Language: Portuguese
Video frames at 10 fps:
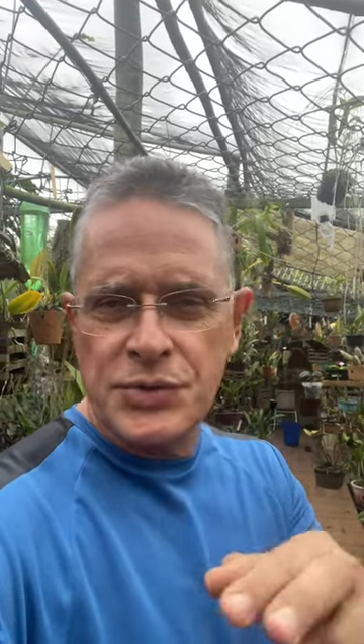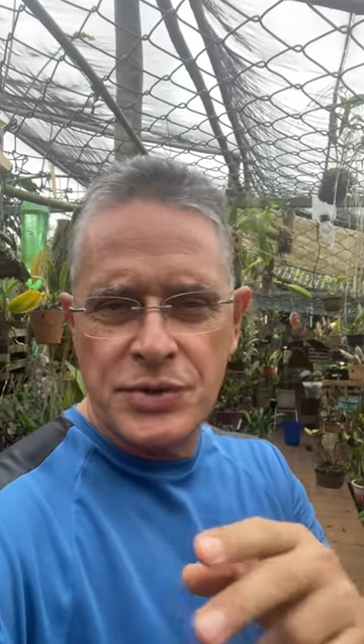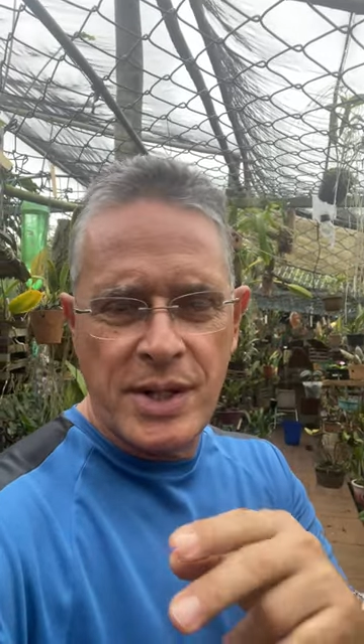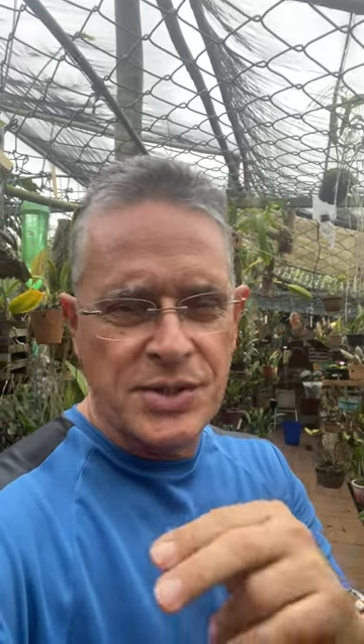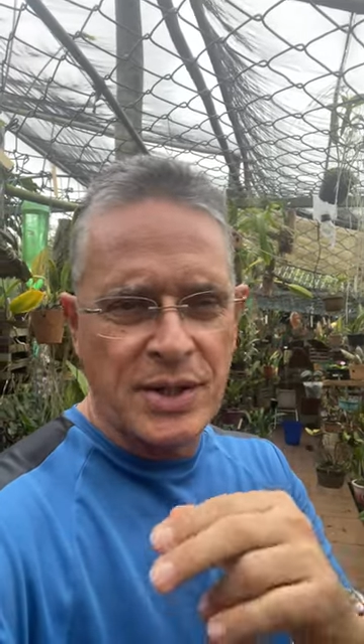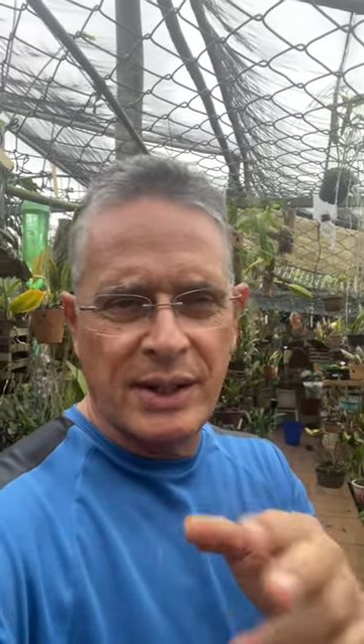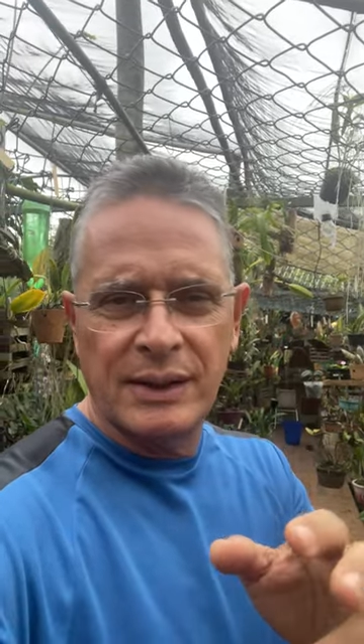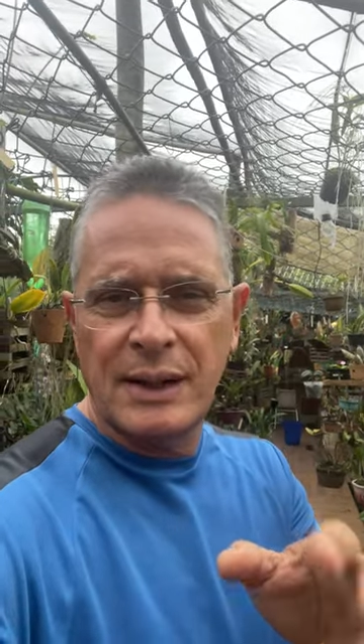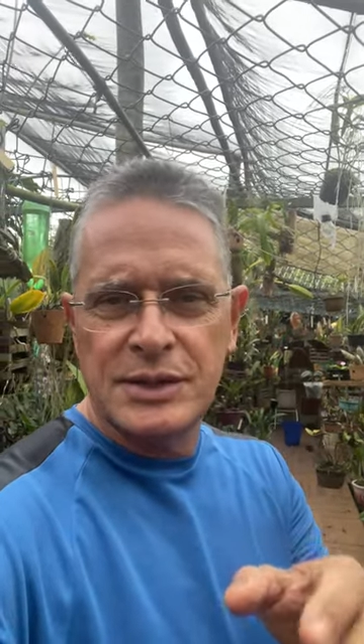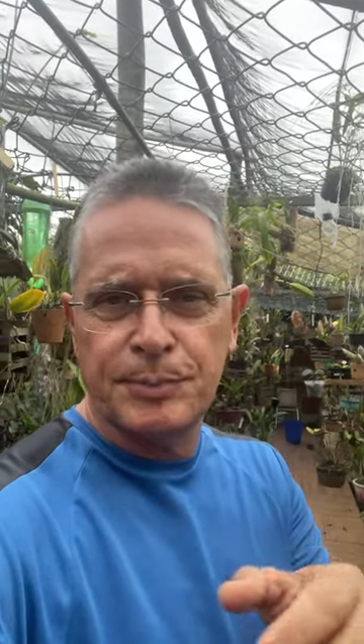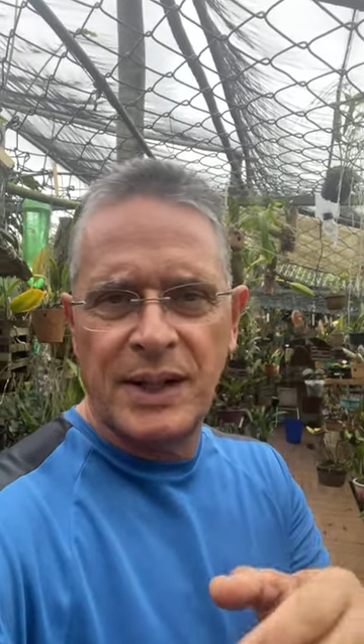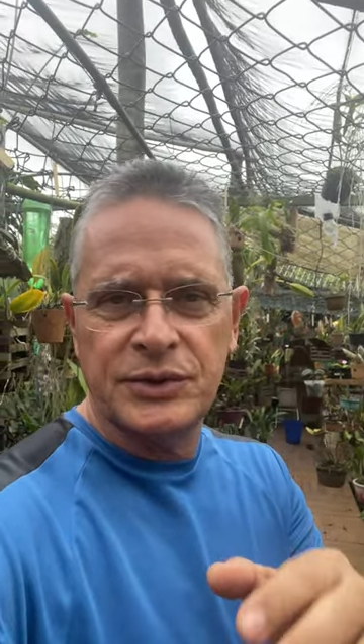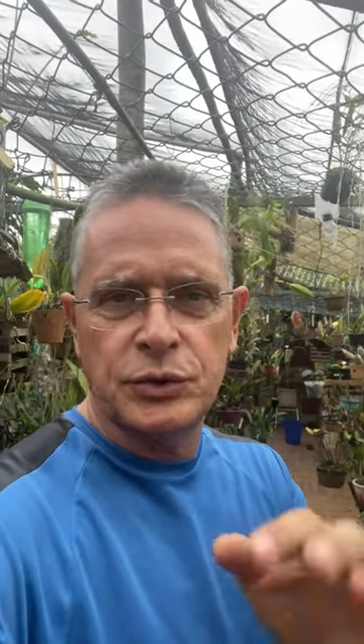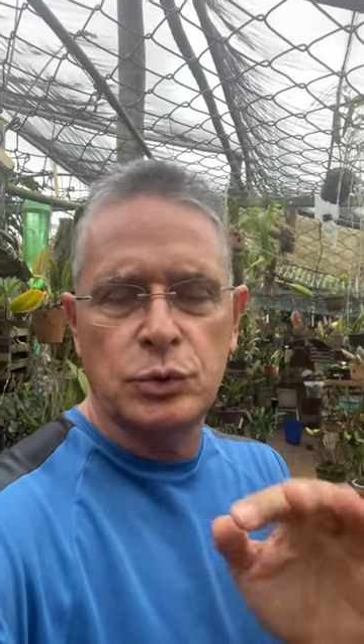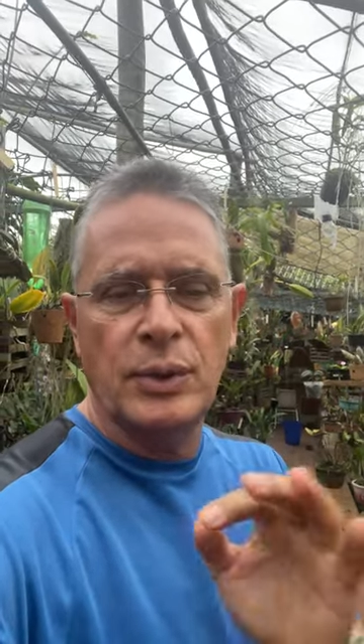de retirada das
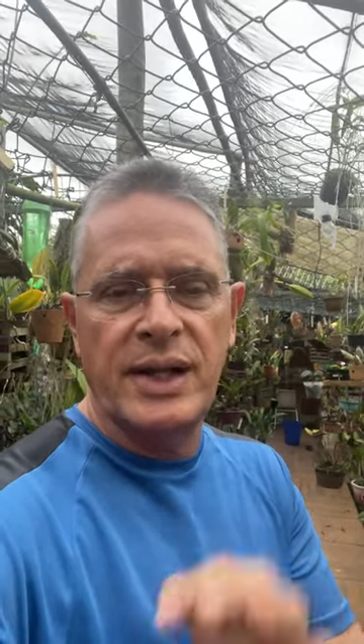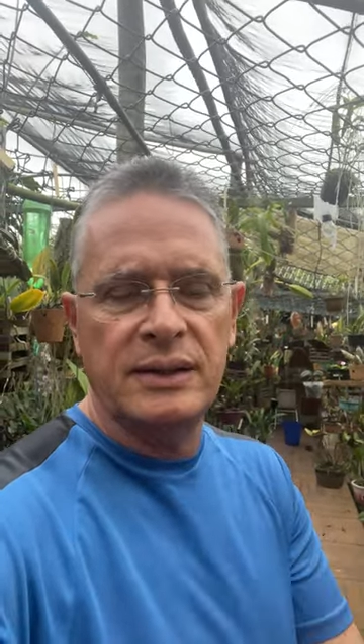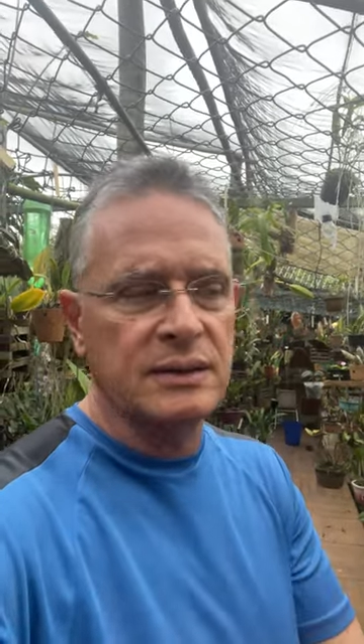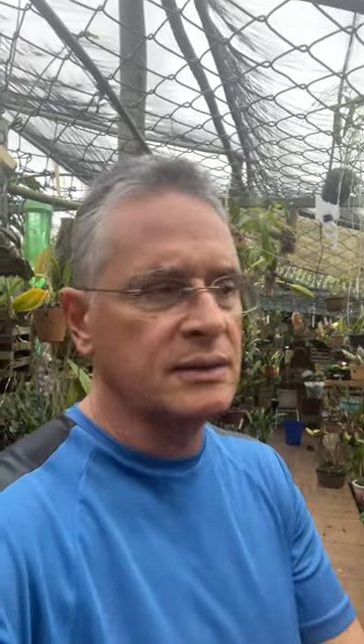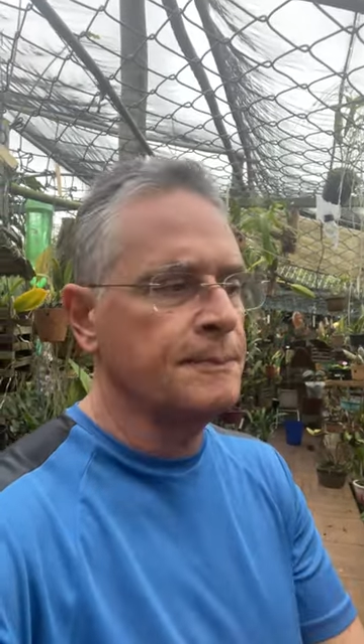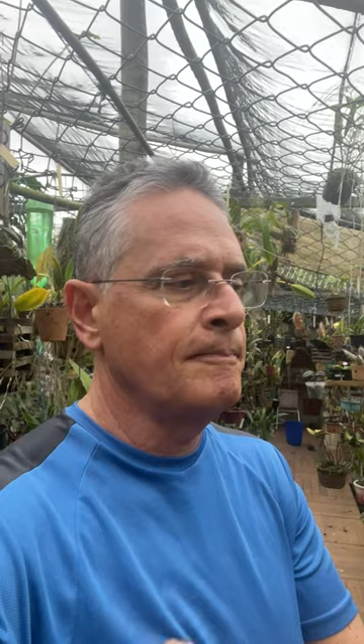partes doentes